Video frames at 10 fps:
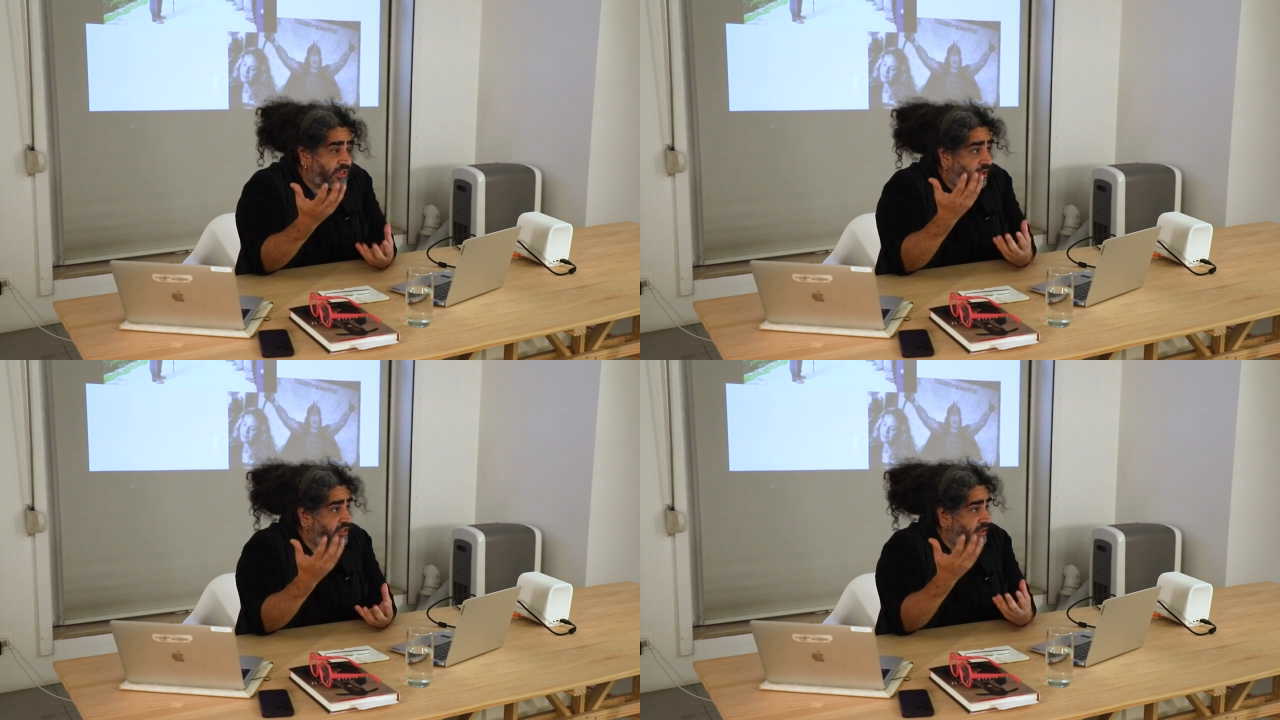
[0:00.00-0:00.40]

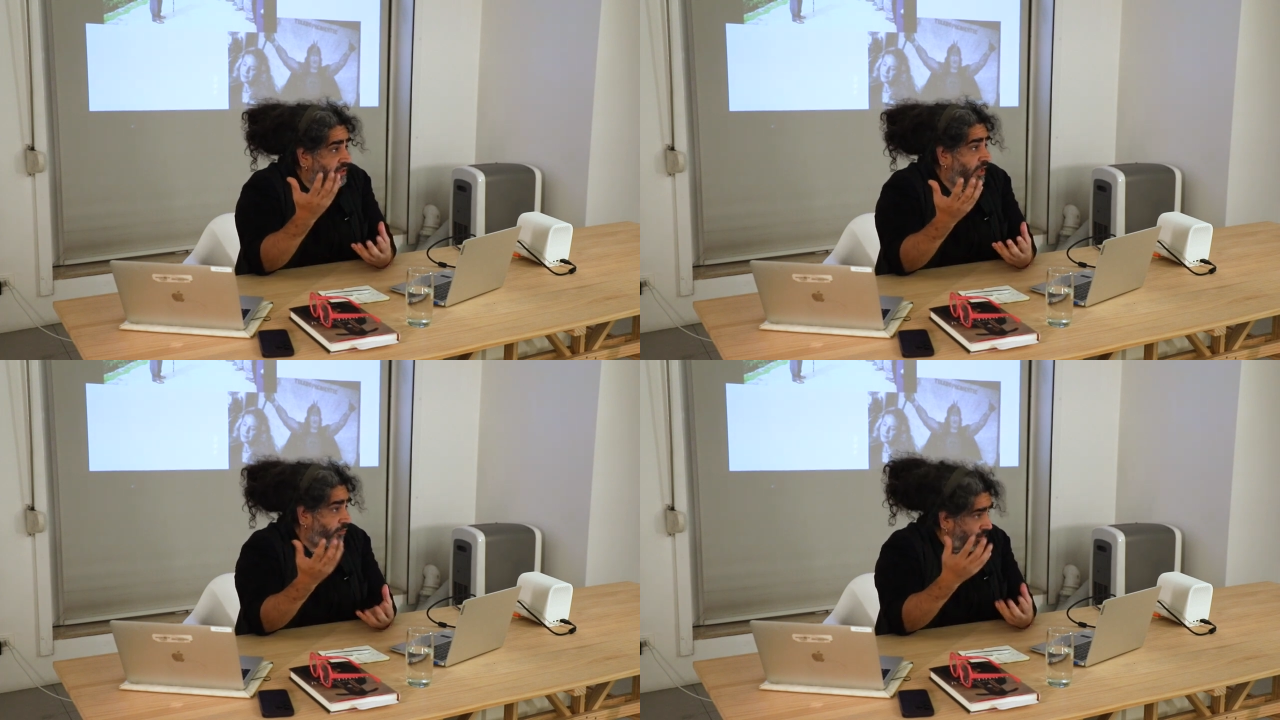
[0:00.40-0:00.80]
estaba
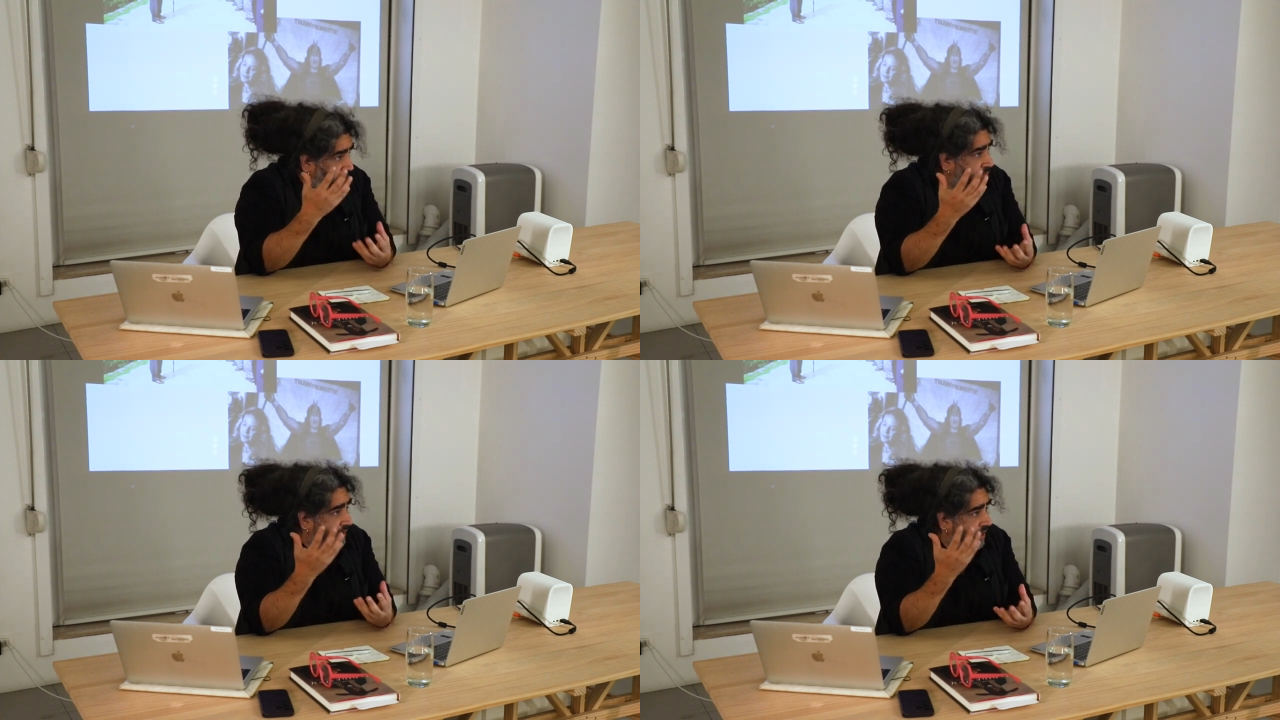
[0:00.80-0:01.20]
centrado, al
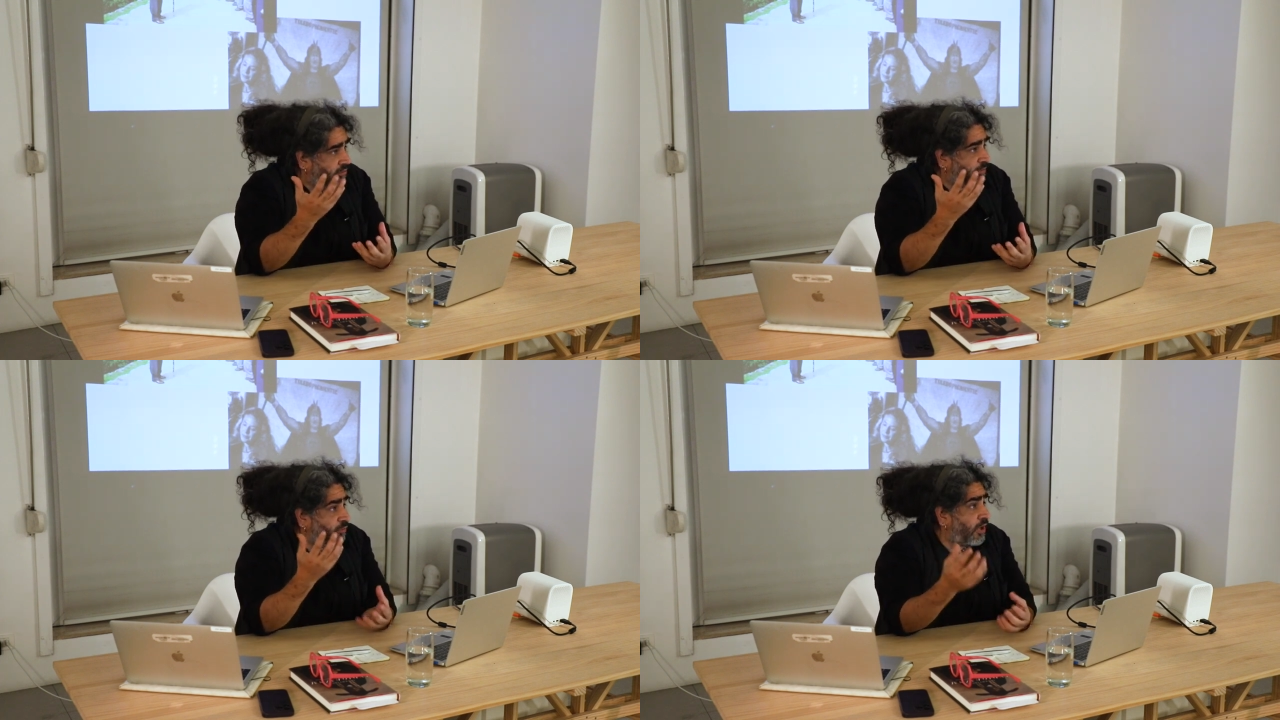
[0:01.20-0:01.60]
menos en el
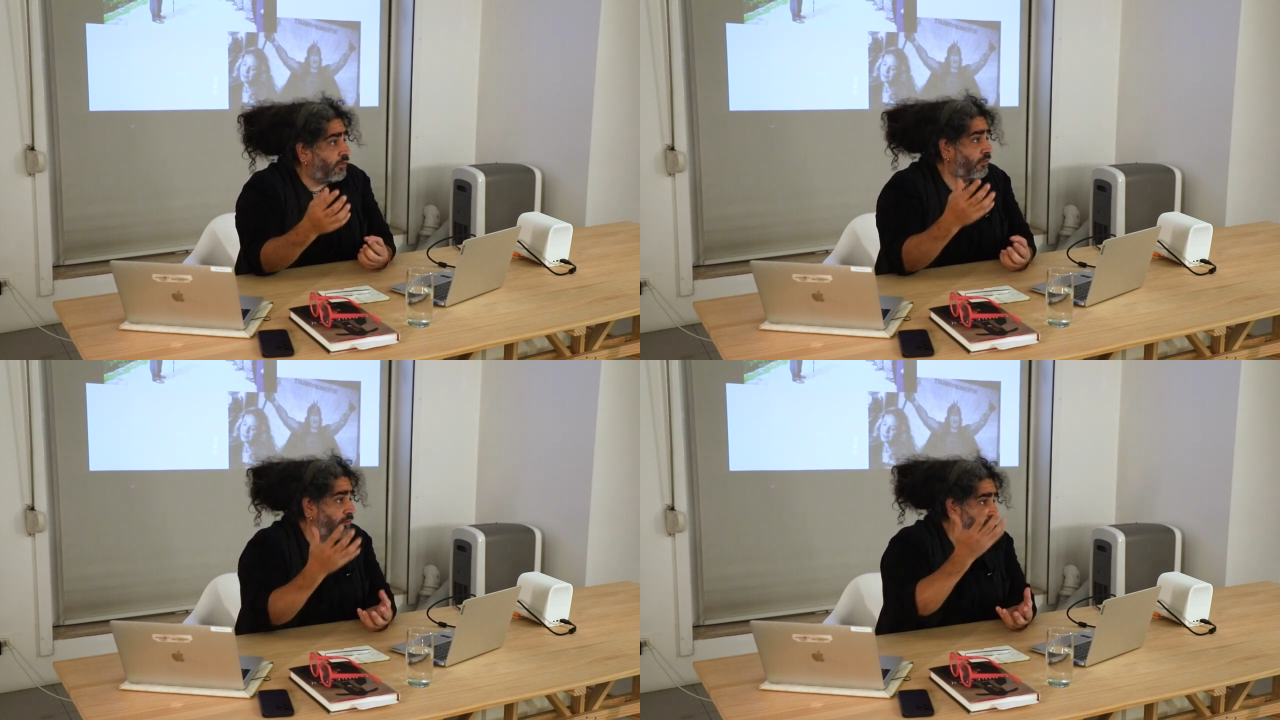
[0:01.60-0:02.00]
caso
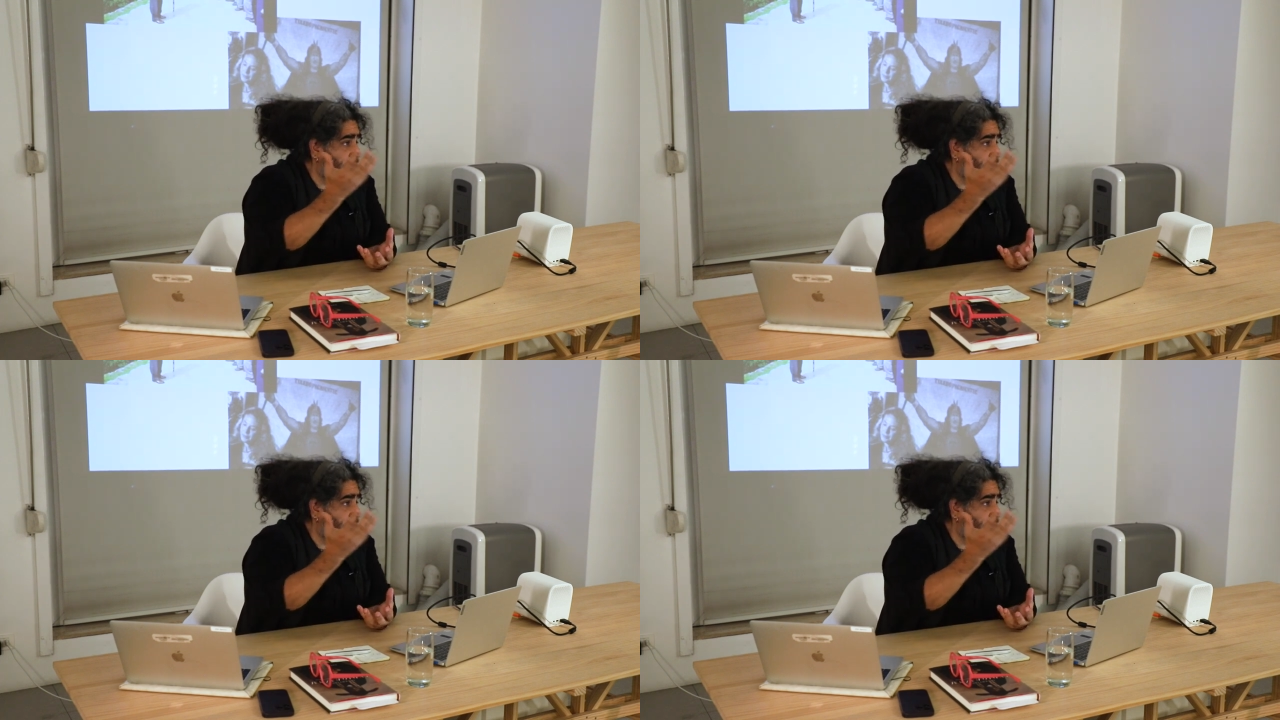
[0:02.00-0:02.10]
peruano,